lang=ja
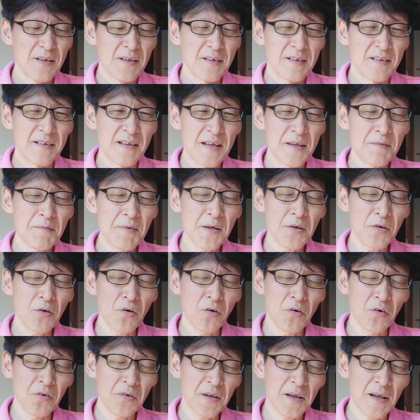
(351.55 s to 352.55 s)
で、今
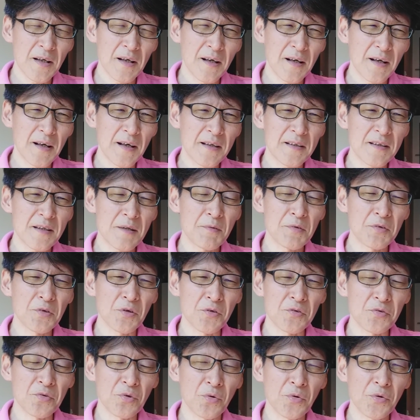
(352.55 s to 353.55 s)
よく考えてみる
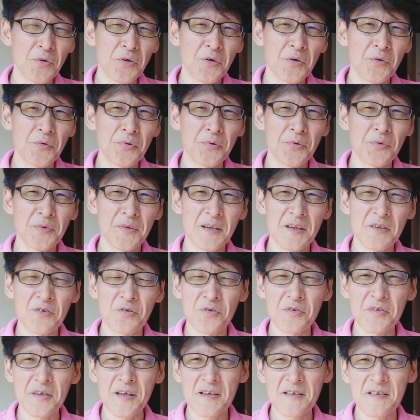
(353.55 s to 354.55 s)
と、そういうふうに
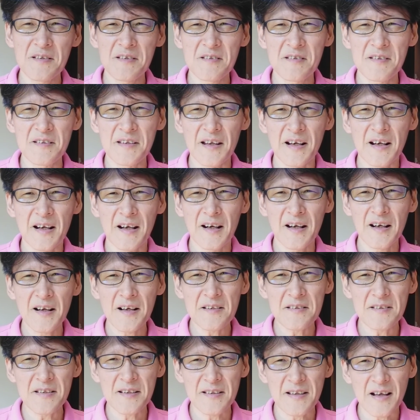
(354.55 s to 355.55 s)
女性自身に書
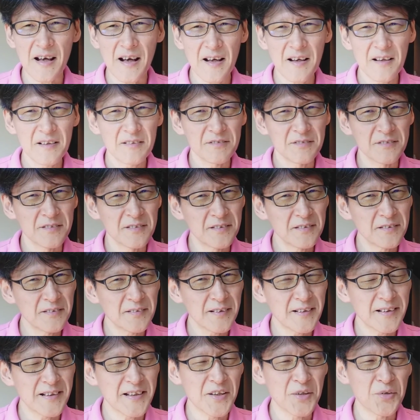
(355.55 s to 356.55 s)
かせたんっ
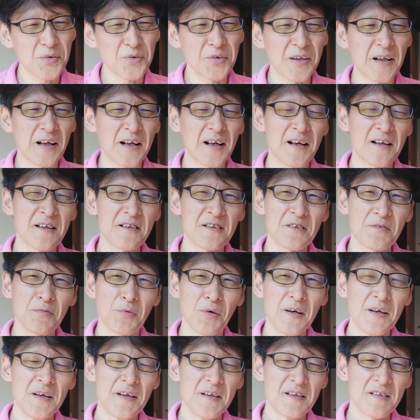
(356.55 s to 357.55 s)
ていうような感じ
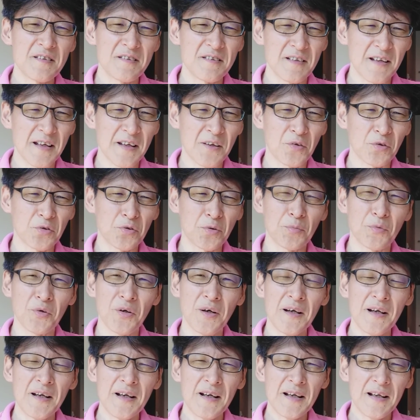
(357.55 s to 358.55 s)
もしないこと
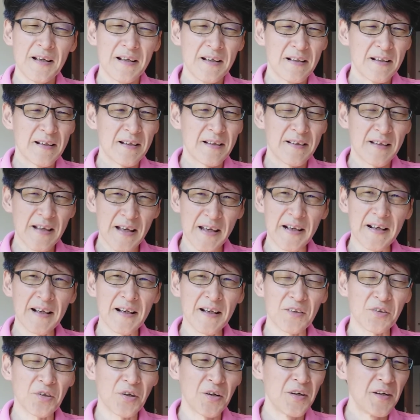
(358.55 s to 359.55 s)
もないか
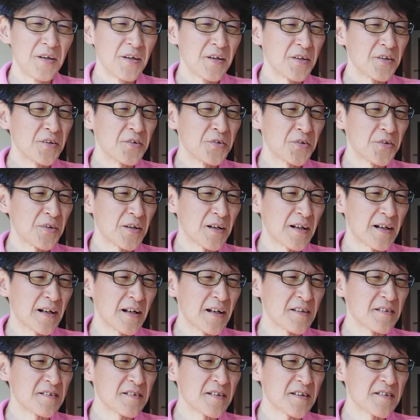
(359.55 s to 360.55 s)
なというような
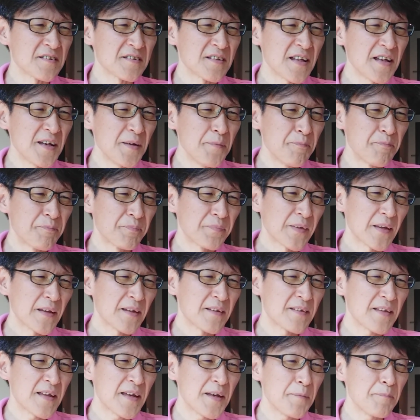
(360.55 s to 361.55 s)
感じですね。
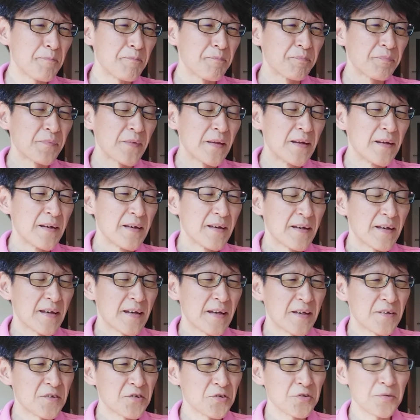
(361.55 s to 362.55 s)
で、
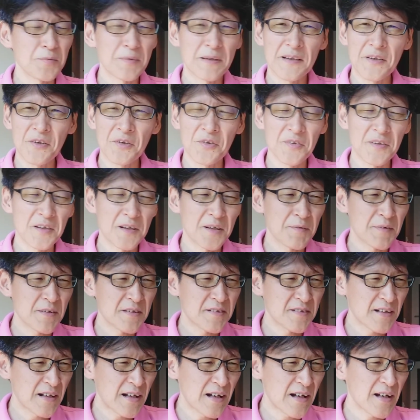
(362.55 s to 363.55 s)
えー、ちょっとまた読んでいきま
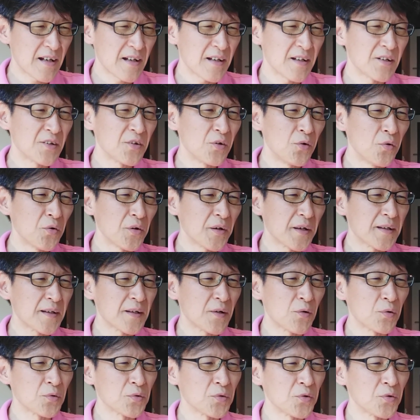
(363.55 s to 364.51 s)
すが、両家でほ